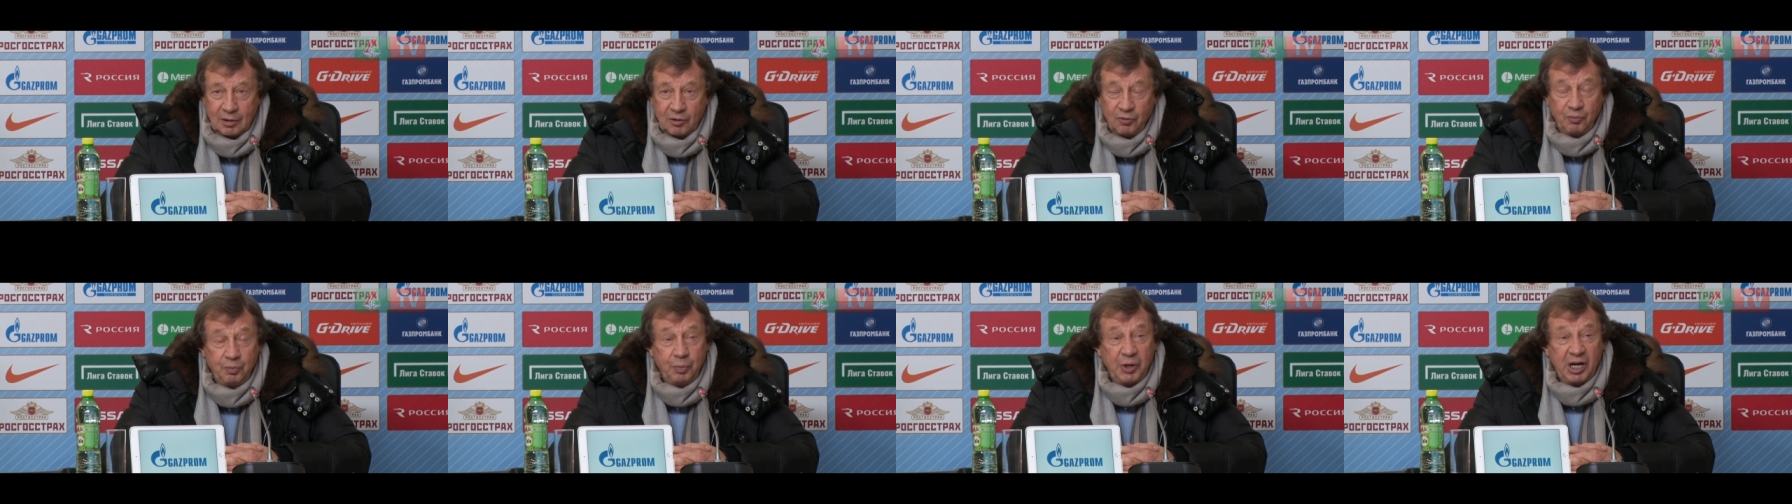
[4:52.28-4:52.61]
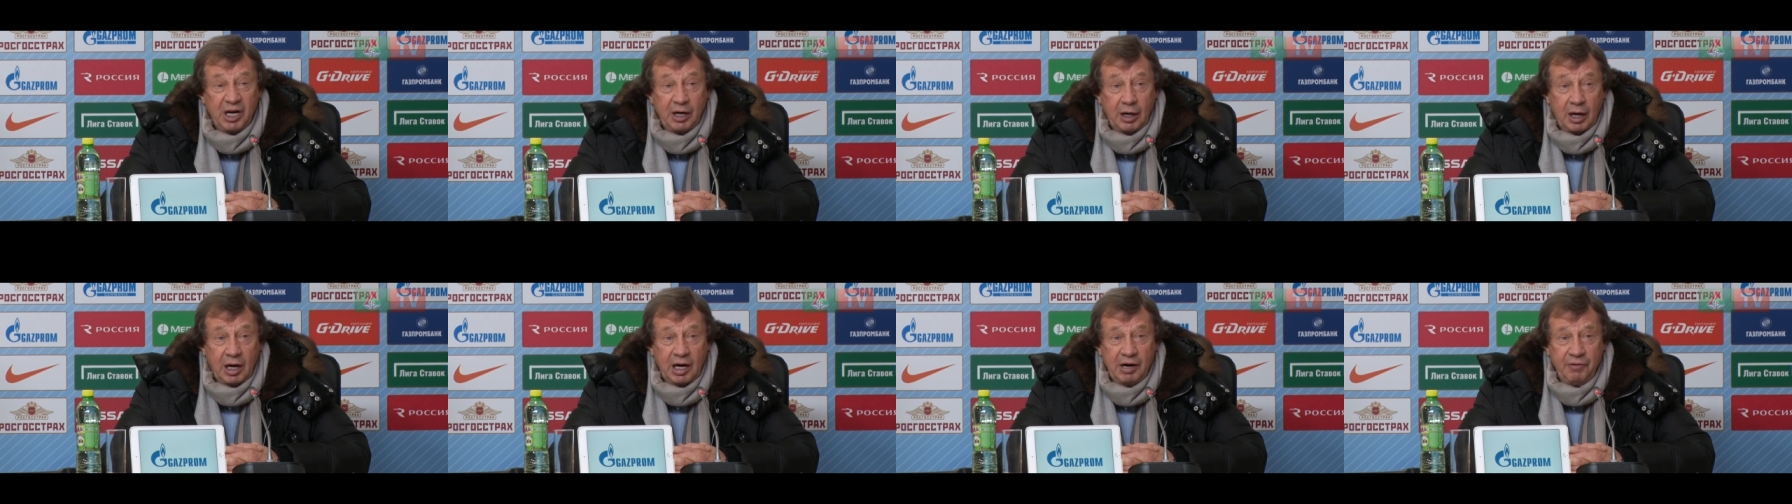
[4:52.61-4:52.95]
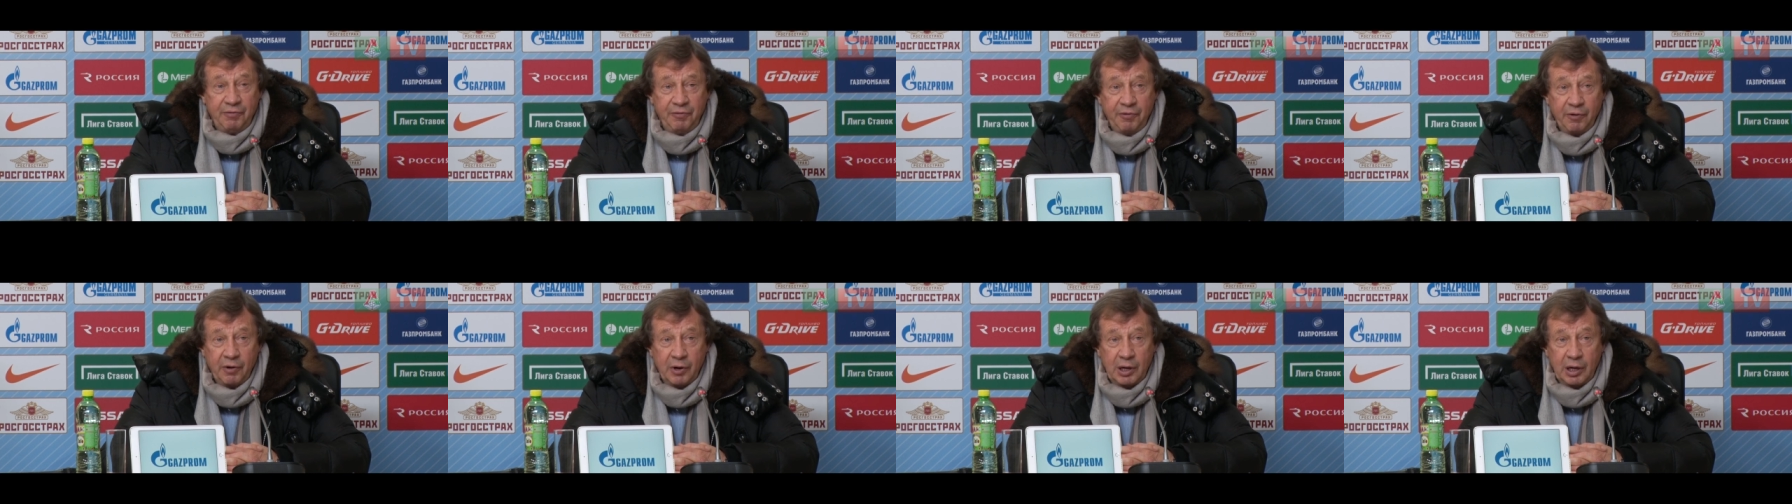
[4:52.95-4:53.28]
В
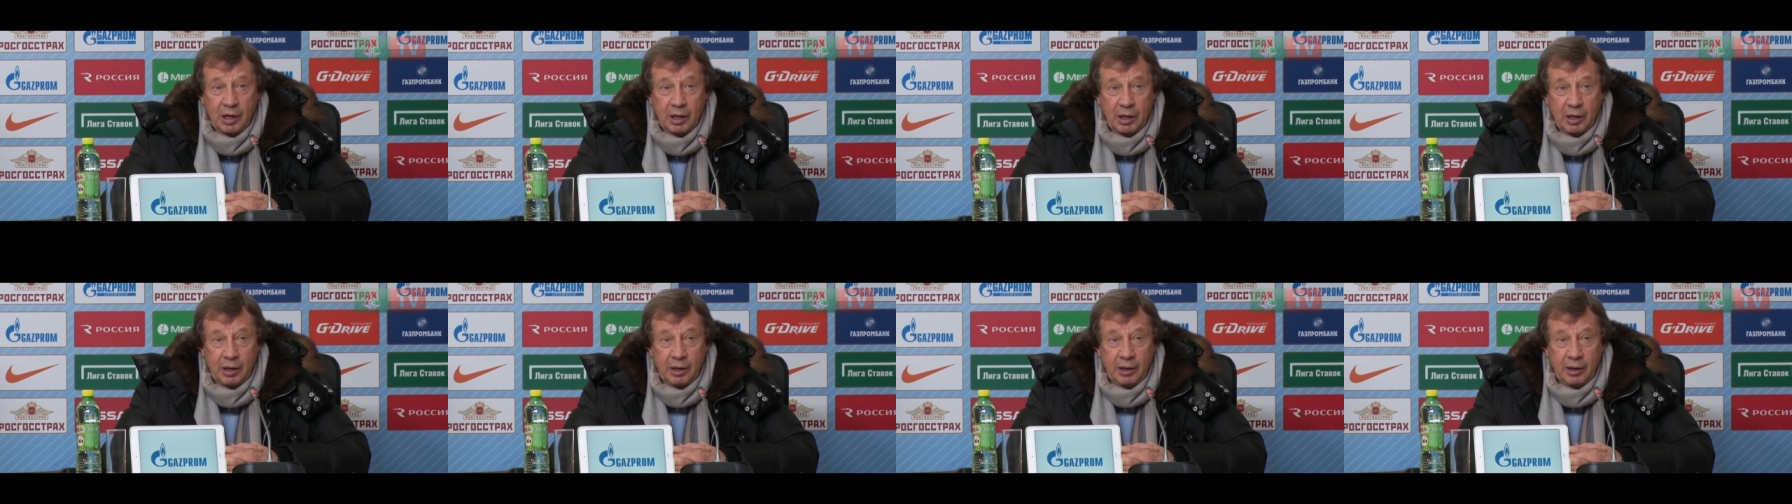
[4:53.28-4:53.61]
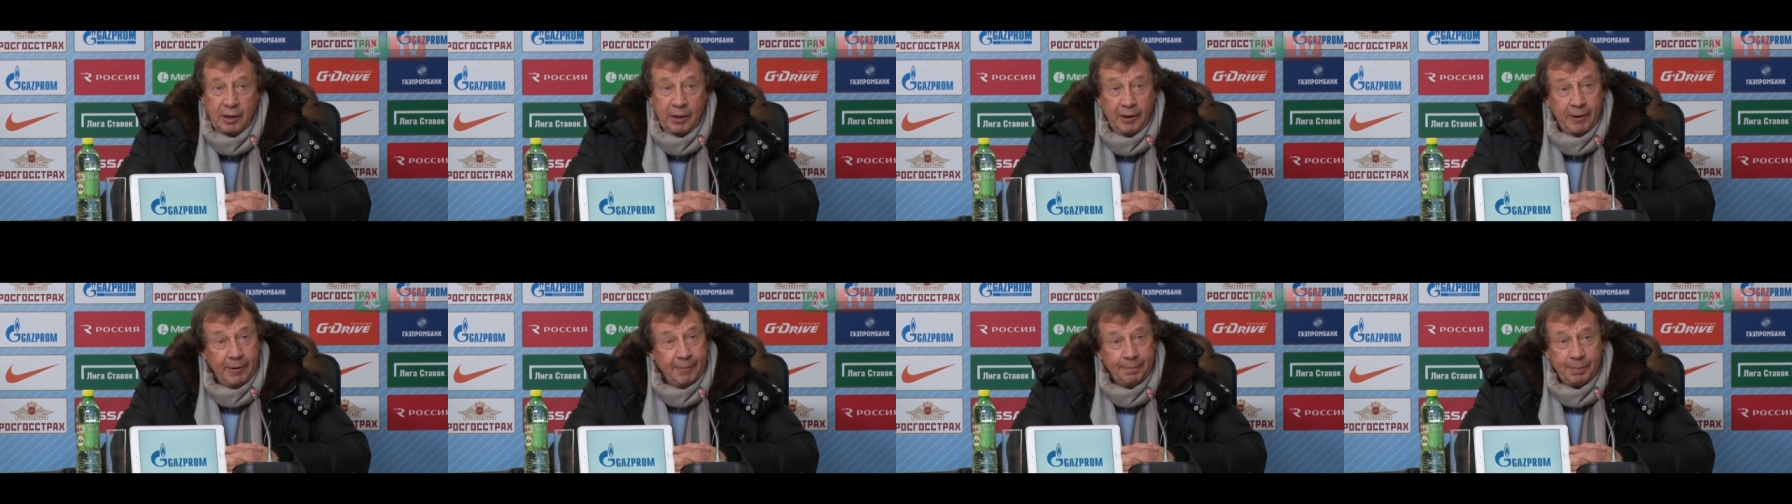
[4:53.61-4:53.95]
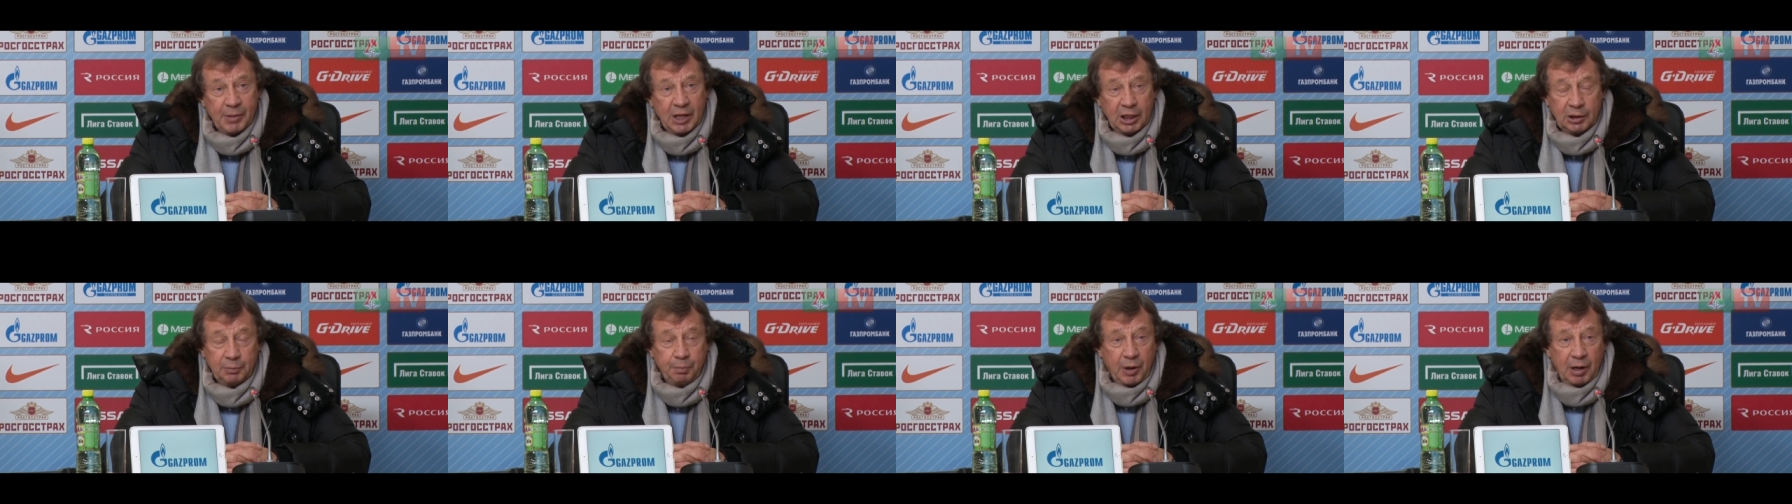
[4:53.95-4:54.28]
перерыв?
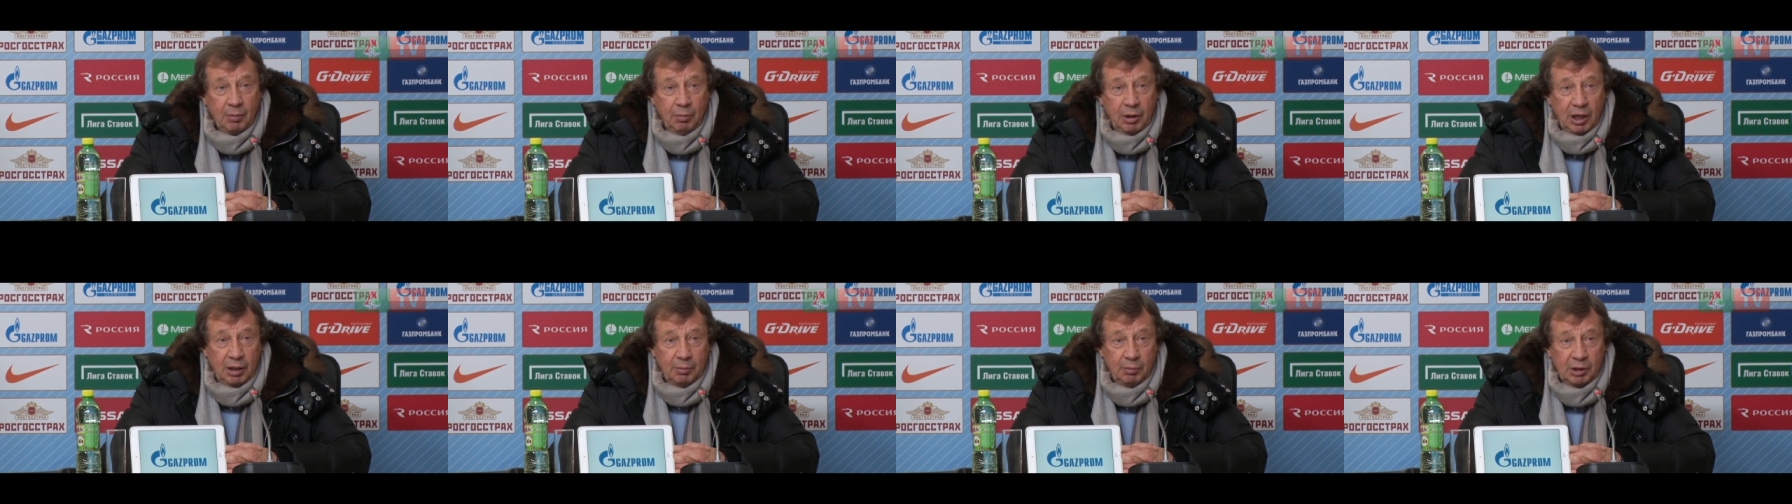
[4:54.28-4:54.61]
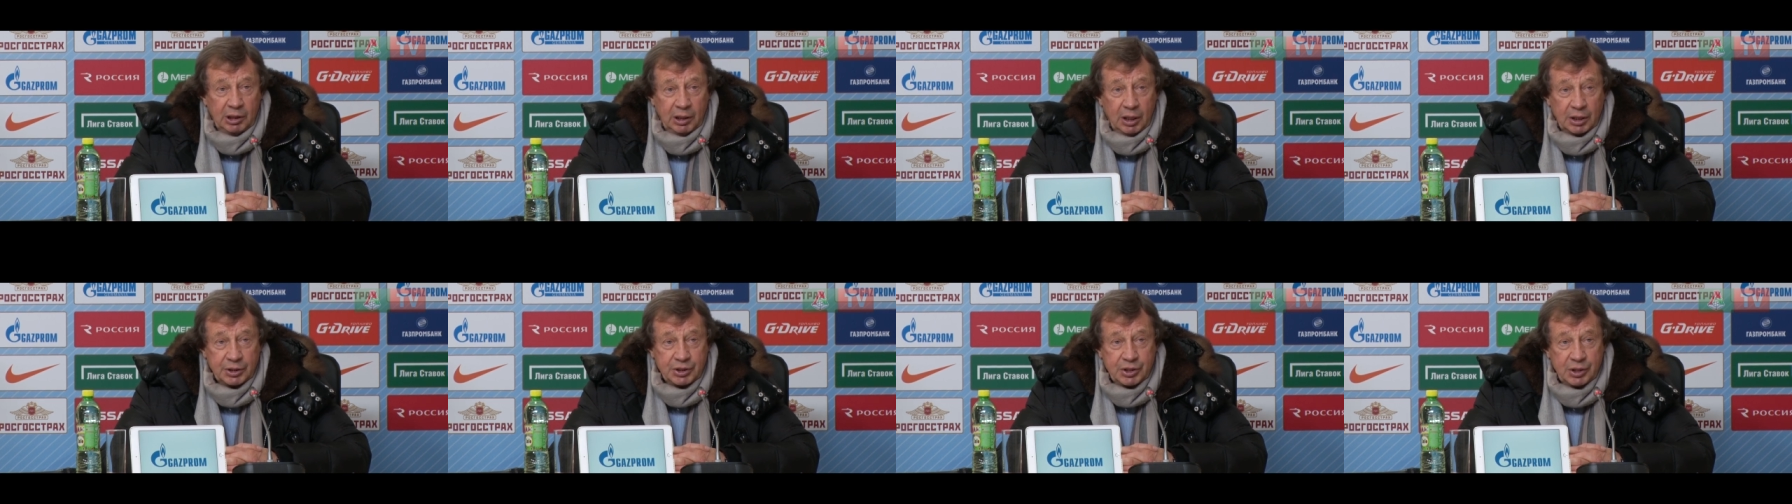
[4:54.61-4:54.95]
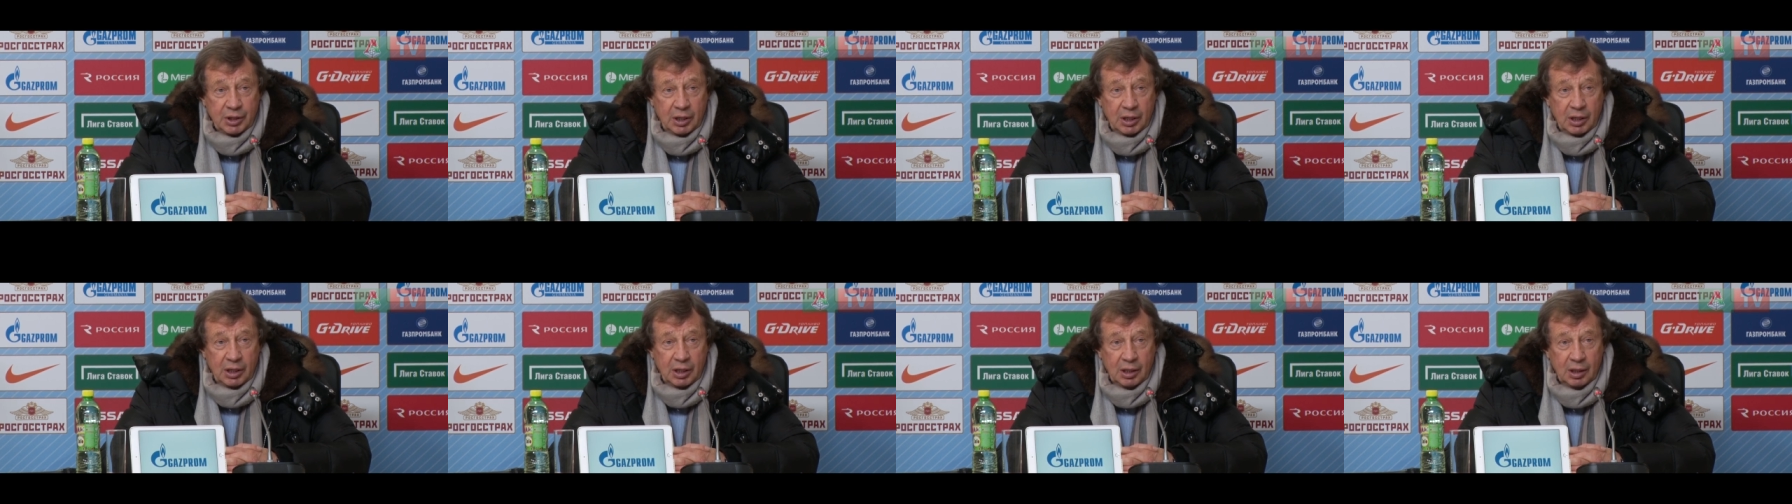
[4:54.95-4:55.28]
Это проблема
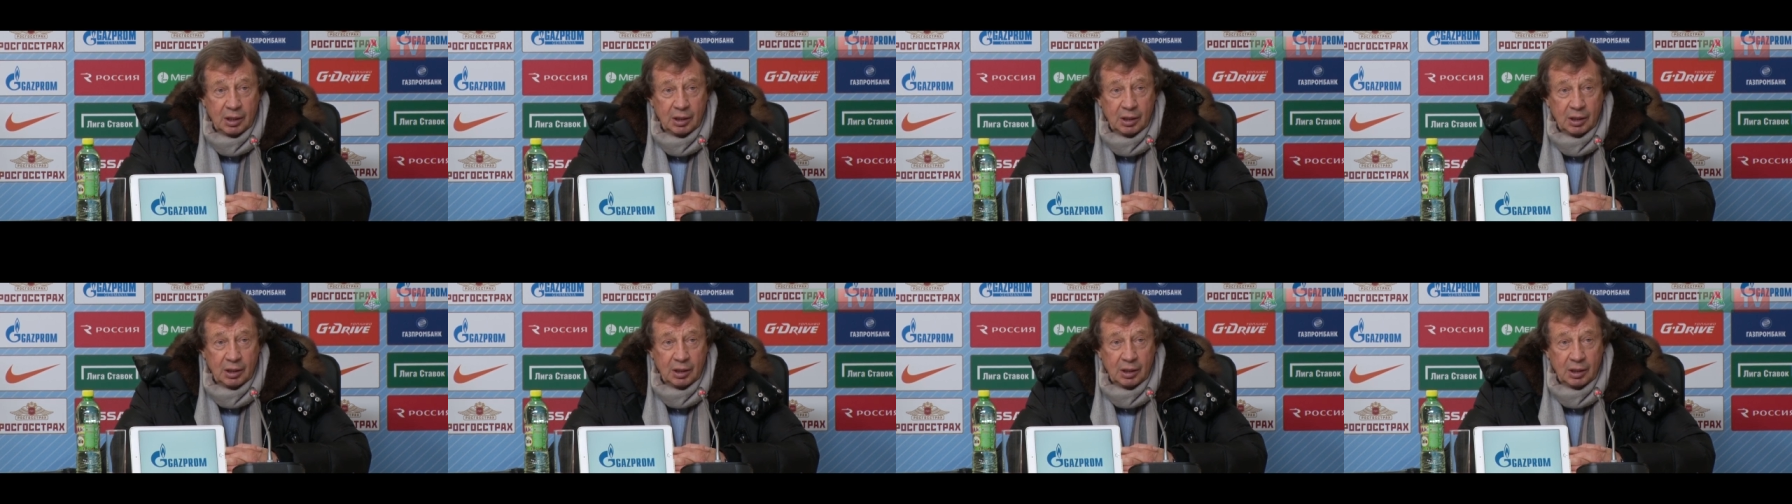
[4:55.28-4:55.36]
наша,